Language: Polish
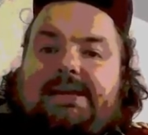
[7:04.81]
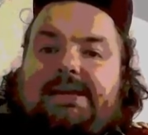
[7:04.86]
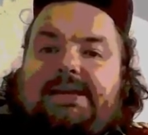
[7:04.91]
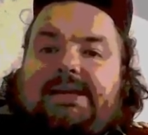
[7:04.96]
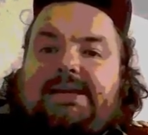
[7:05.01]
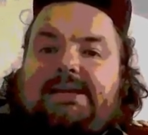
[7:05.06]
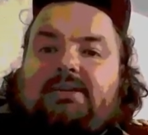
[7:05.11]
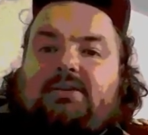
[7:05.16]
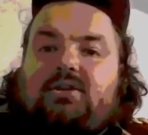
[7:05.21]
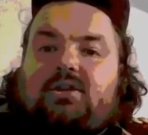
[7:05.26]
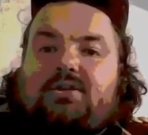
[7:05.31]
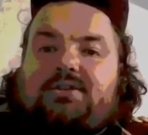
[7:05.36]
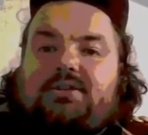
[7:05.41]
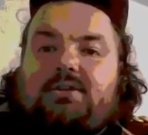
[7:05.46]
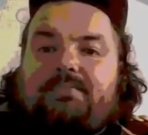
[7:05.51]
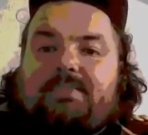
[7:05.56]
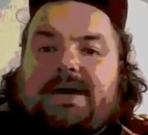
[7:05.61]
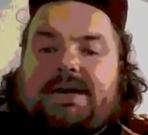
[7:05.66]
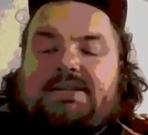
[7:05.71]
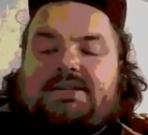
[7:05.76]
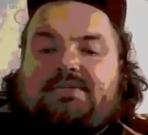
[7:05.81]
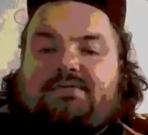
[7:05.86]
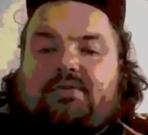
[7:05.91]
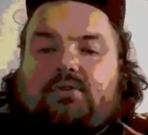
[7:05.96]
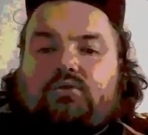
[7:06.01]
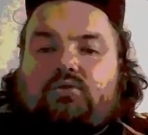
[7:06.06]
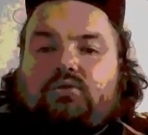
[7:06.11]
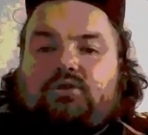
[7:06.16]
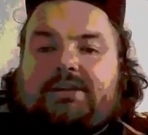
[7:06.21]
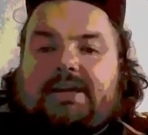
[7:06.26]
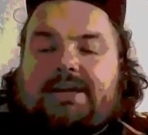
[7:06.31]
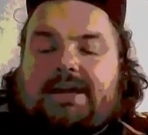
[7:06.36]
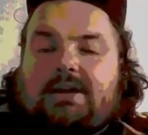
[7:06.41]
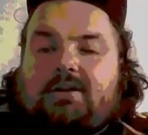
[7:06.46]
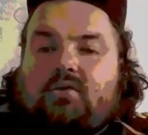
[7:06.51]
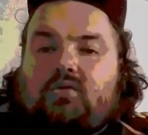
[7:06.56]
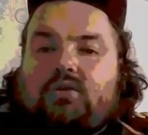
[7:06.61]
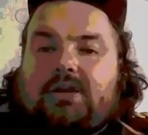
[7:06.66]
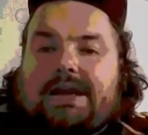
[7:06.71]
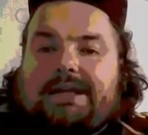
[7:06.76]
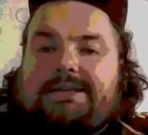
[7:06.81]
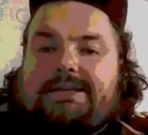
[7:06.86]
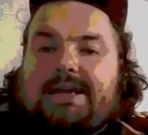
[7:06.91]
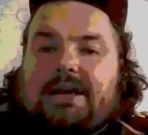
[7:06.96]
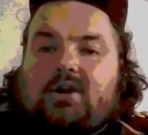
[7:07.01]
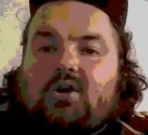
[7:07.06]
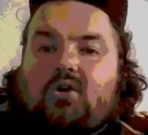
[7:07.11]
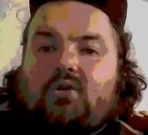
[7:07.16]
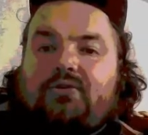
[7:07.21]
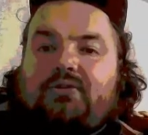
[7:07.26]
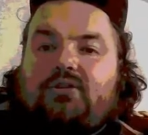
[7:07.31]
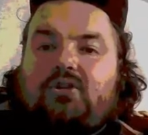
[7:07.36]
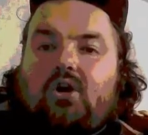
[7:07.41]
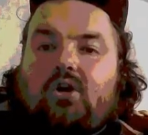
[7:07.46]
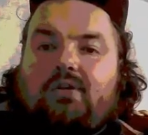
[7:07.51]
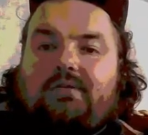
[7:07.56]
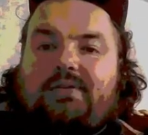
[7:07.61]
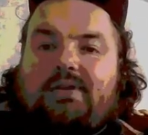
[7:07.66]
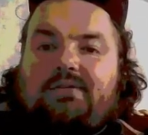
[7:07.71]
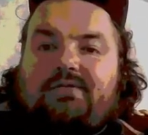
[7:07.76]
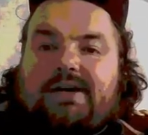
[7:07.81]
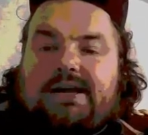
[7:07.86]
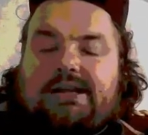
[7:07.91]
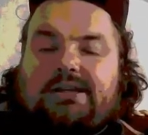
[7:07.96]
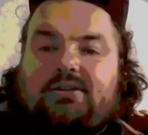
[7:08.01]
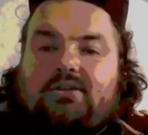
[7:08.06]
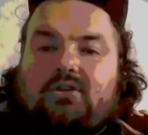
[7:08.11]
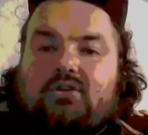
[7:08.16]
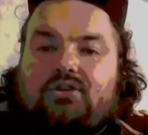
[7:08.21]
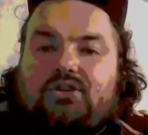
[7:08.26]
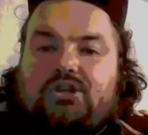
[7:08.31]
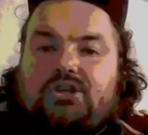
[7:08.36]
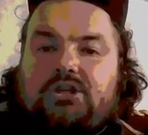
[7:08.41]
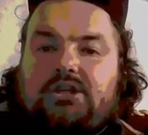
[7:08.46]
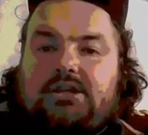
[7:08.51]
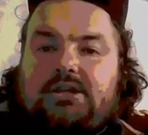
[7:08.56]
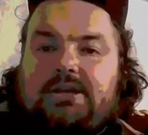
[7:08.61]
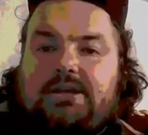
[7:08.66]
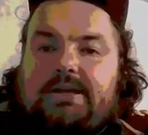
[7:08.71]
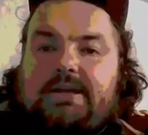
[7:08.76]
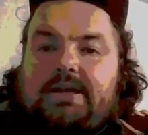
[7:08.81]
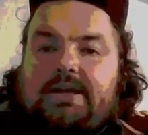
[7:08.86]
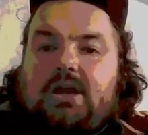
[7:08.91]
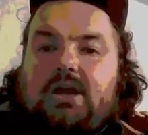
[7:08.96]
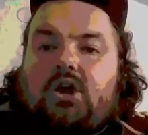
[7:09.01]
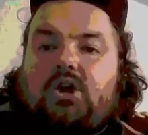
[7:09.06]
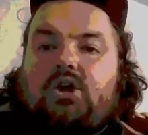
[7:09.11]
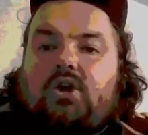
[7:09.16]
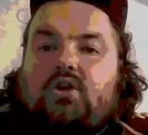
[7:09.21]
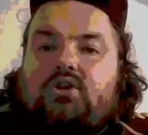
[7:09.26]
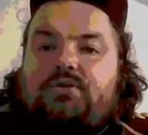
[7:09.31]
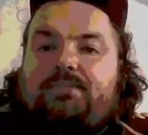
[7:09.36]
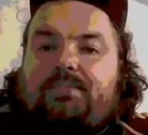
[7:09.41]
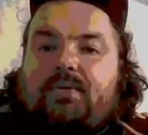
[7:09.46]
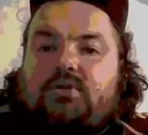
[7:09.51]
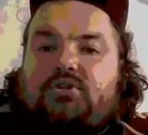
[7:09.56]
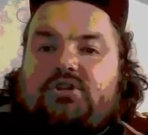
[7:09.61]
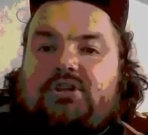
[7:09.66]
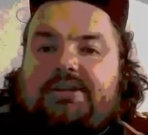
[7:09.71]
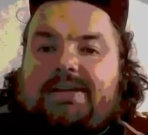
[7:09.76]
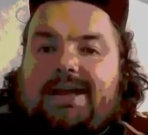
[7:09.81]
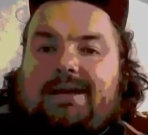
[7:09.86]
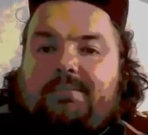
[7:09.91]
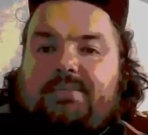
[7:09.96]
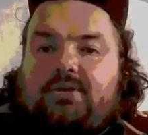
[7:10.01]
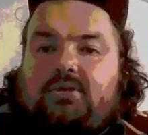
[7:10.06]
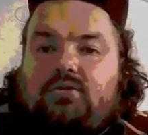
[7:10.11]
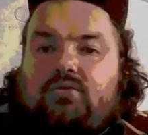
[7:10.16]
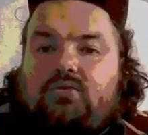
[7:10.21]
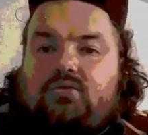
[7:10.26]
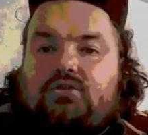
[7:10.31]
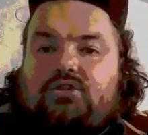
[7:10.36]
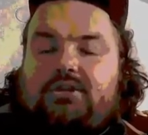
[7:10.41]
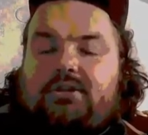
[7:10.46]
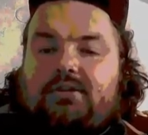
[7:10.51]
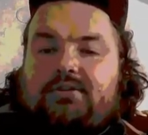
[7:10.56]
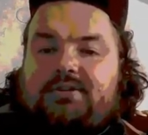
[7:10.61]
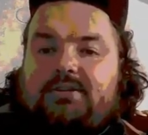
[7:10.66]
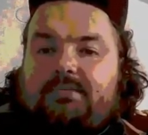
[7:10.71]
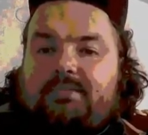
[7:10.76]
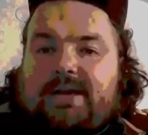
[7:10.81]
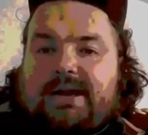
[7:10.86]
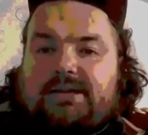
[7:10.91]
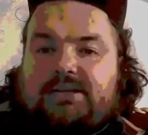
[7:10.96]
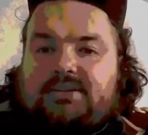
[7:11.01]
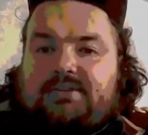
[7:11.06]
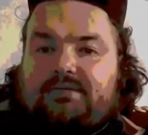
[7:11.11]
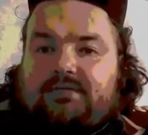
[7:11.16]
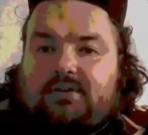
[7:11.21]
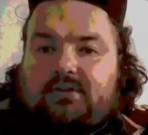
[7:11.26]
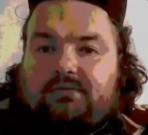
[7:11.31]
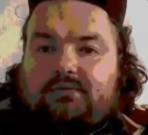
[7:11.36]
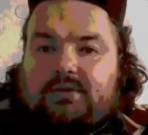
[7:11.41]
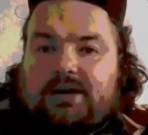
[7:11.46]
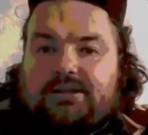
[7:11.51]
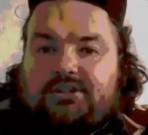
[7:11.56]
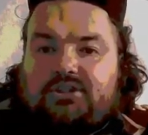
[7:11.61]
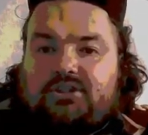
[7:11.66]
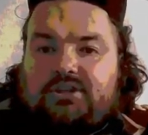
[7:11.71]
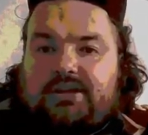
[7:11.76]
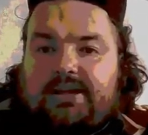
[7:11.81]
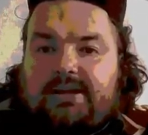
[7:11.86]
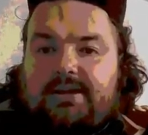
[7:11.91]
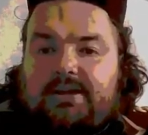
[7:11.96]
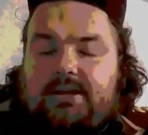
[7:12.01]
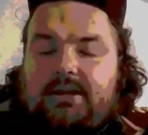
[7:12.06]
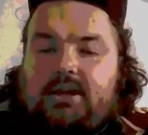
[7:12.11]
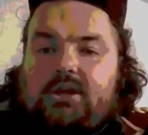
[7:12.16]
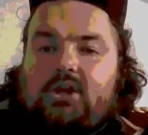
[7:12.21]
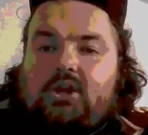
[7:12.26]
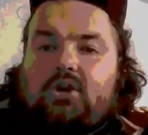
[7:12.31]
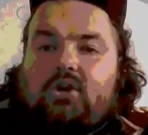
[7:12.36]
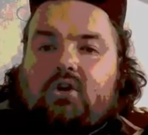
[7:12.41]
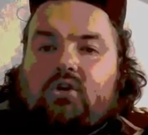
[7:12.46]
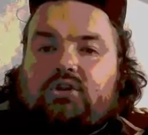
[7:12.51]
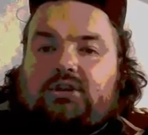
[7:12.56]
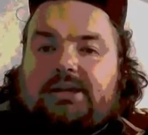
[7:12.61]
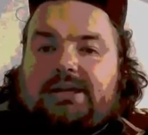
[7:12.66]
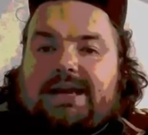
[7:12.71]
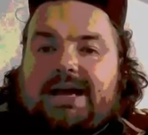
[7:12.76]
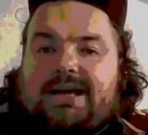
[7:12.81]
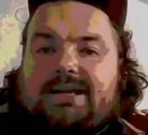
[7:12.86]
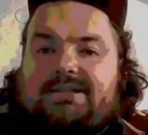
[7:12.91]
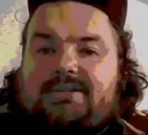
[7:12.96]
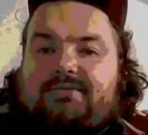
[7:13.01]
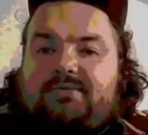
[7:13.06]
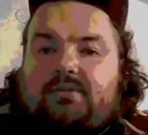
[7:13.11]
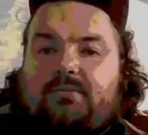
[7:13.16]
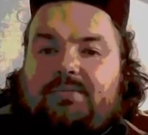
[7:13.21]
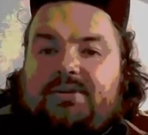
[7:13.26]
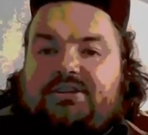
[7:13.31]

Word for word: I drodzy Państwo, tutaj akurat jako nowe wartości rozpoczynamy już, drodzy Państwo, właśnie hotelarstwo.